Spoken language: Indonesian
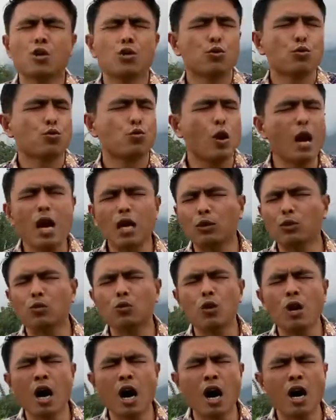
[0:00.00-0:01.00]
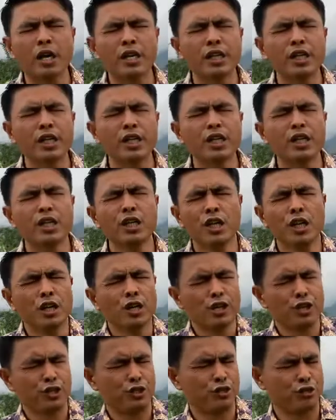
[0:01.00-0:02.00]
Suatu hari
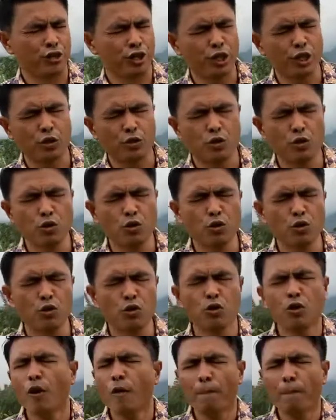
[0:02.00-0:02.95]
istriku